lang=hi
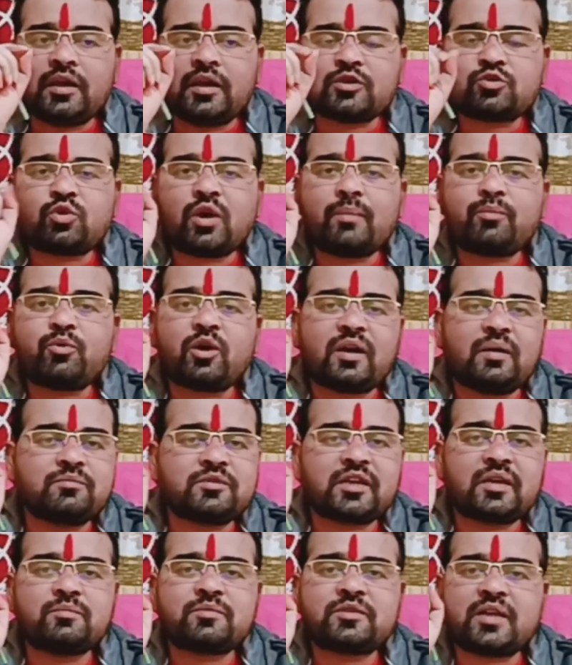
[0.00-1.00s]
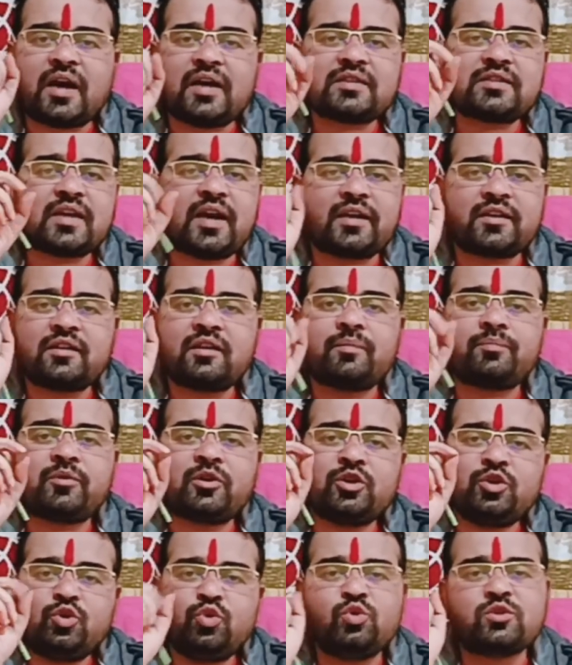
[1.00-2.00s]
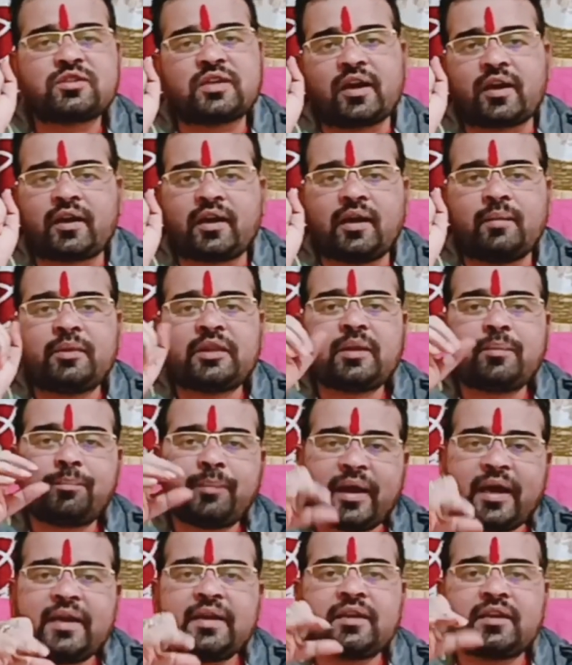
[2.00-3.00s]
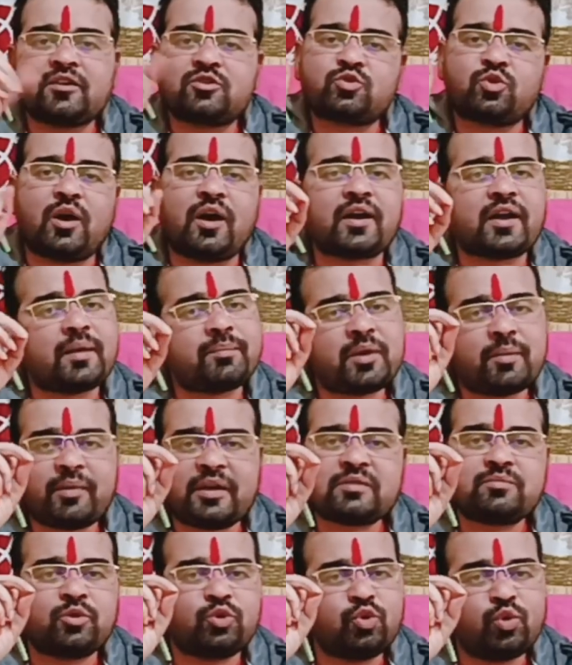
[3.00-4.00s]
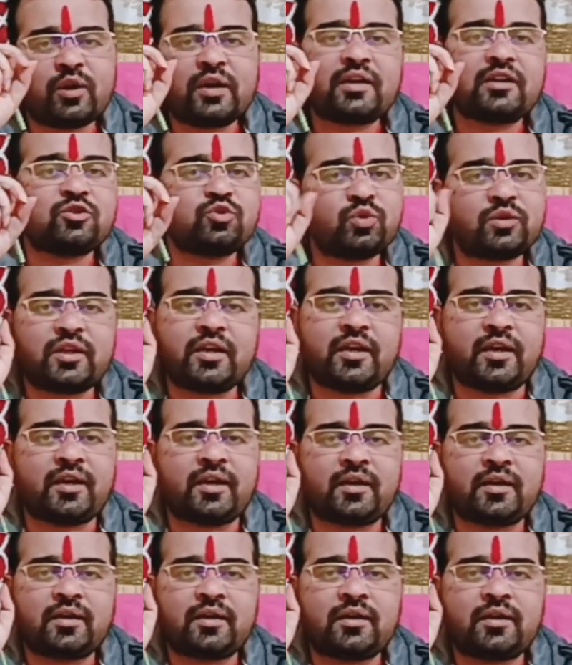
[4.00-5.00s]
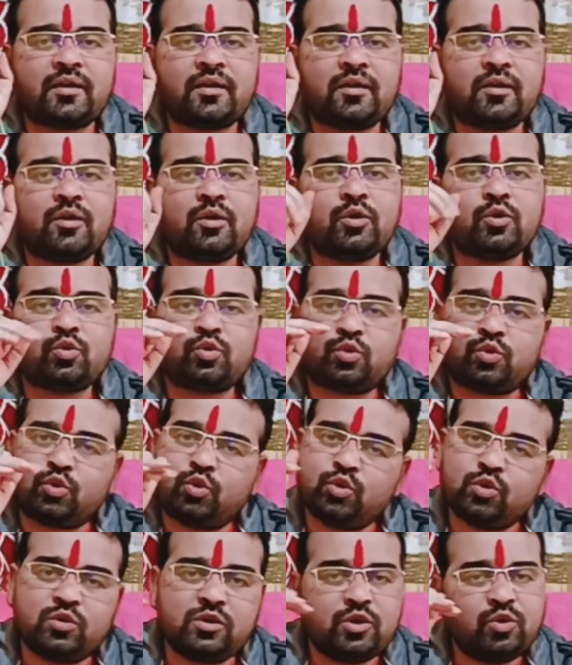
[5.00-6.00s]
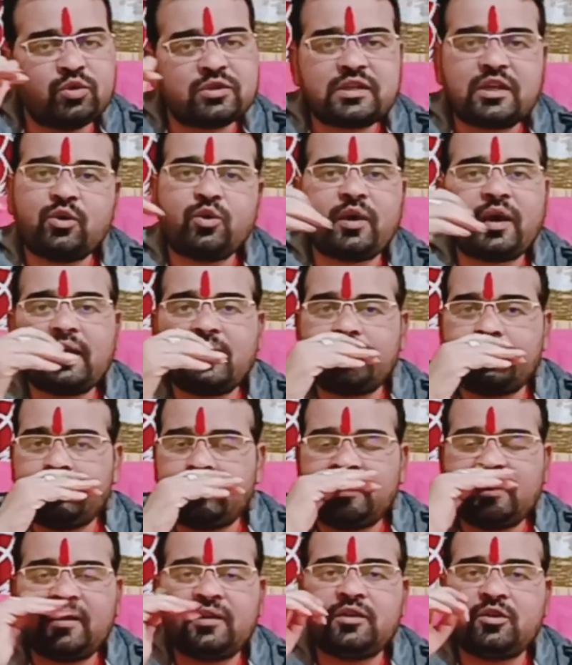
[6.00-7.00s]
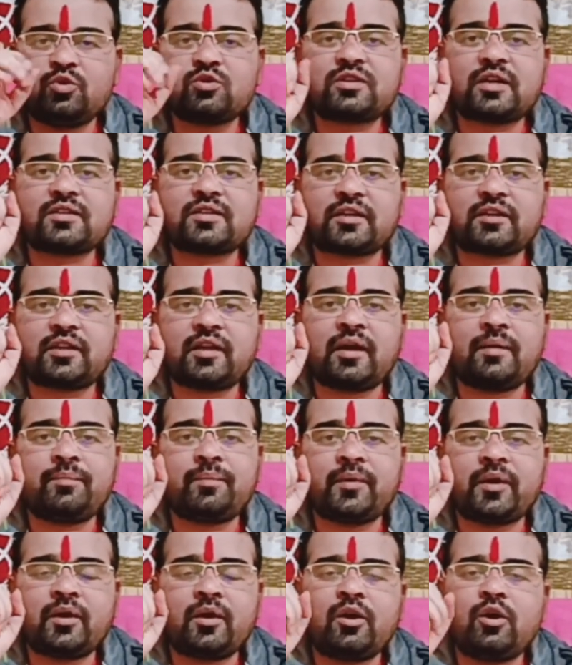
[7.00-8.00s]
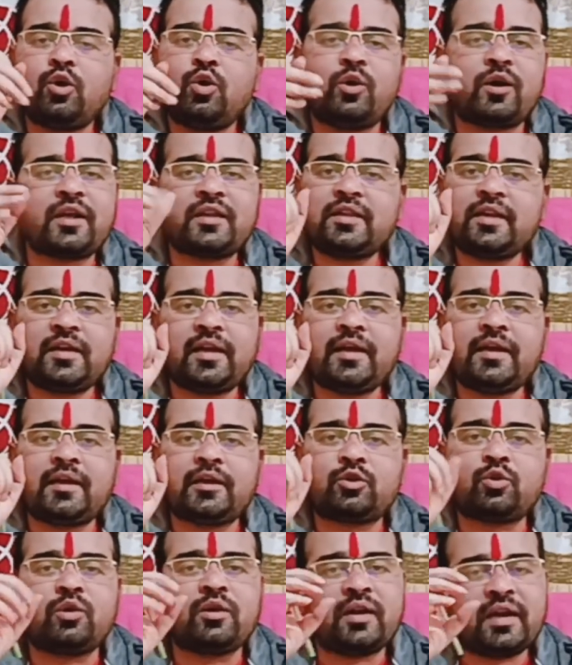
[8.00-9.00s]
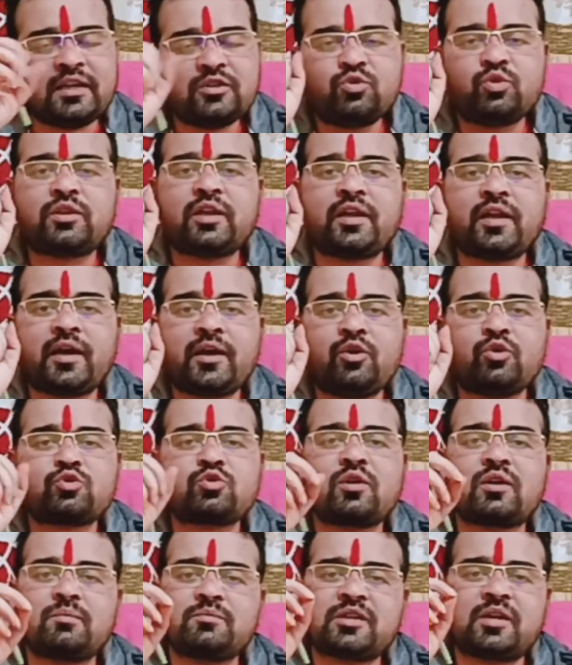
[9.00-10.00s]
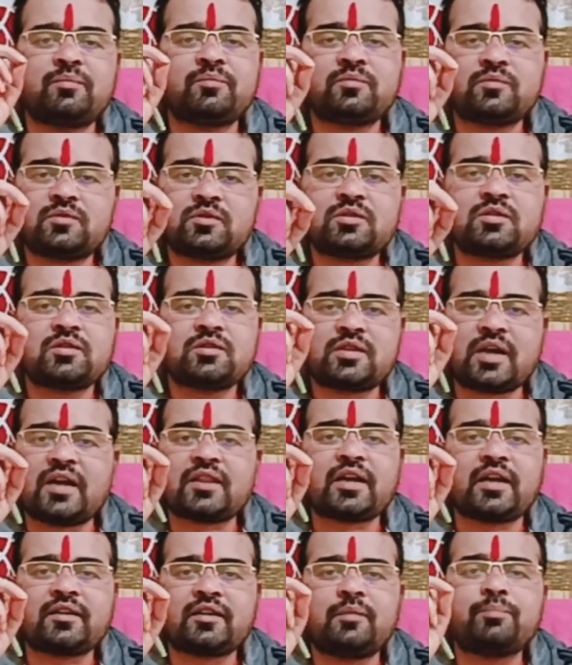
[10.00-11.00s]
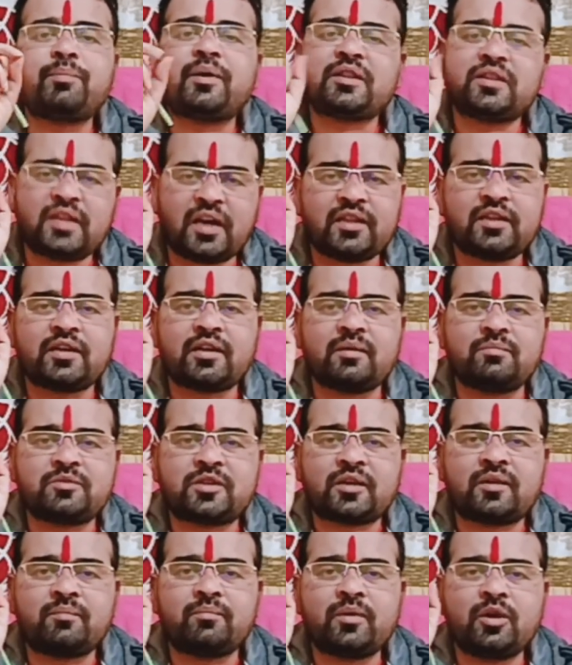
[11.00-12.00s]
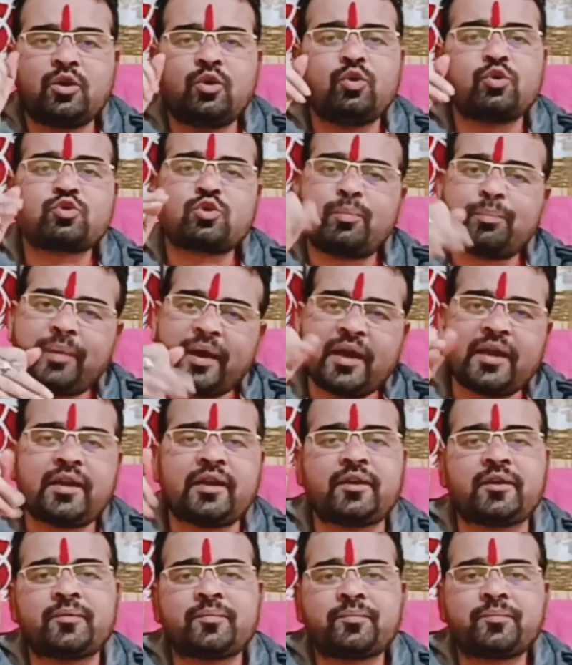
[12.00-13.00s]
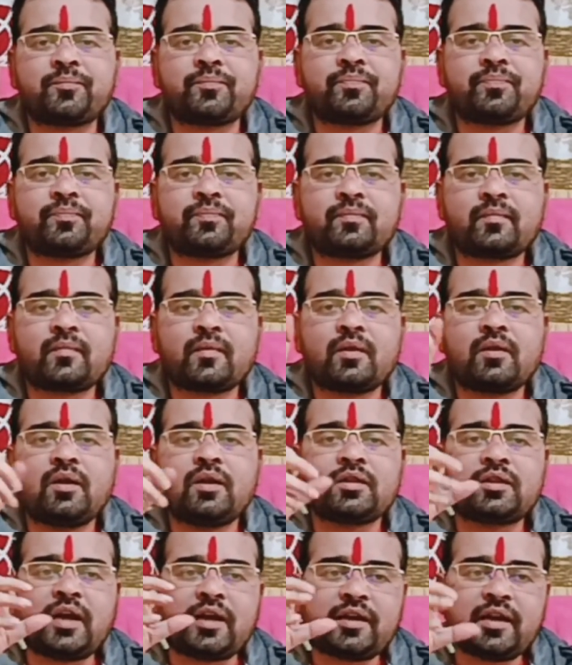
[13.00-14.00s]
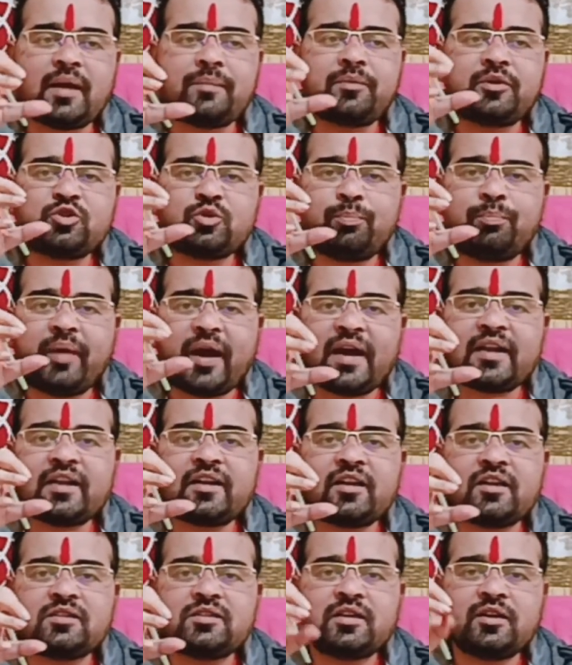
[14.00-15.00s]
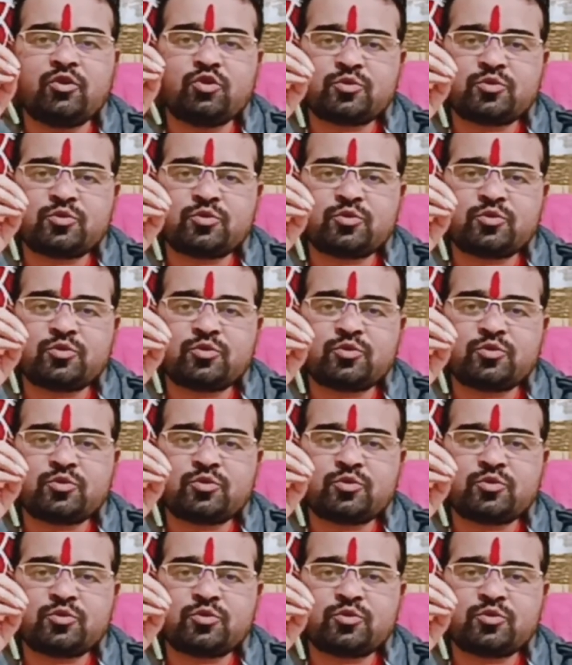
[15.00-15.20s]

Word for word: इसको आपको कम से कम सात से आठ दिन अपना यूज करना है मतलब पहन के इसको अगर आपके पास में दो रंग के जूते हैं तो यूज किए हुए वाले यूज कर सकते हैं आप और यदि नहीं है तो नए जूते ले आए उसको कम से कम सात आठ दिन पंद्रह दिन कम से कम उसको पहने ताकि आपकी जो बैड एनर्जी है